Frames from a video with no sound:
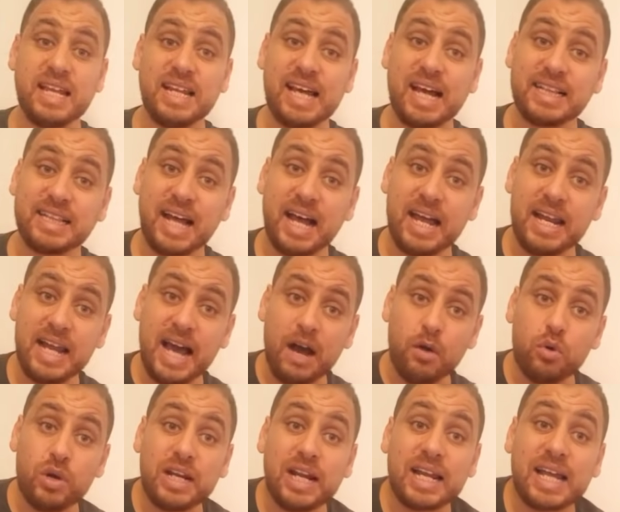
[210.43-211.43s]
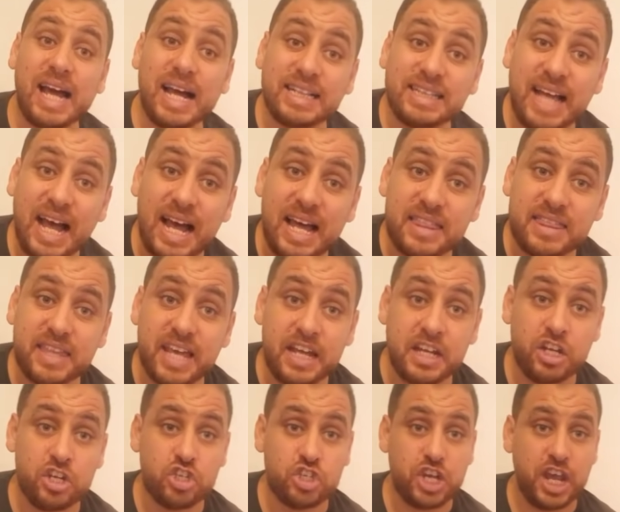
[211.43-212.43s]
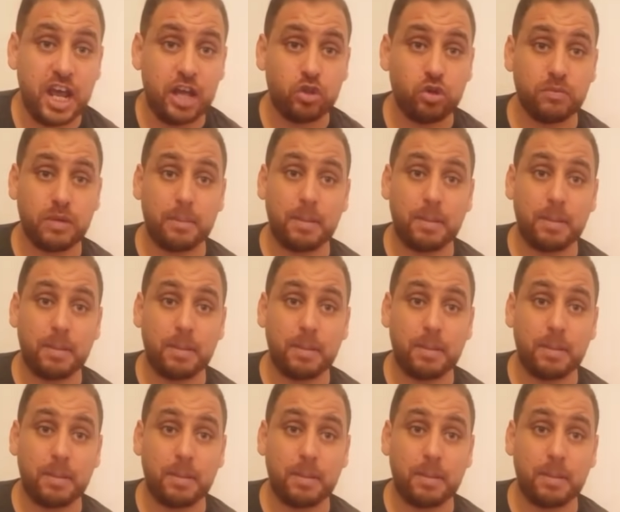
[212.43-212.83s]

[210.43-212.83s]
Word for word: الخطا الاول الخطا الثاني نشاهده مع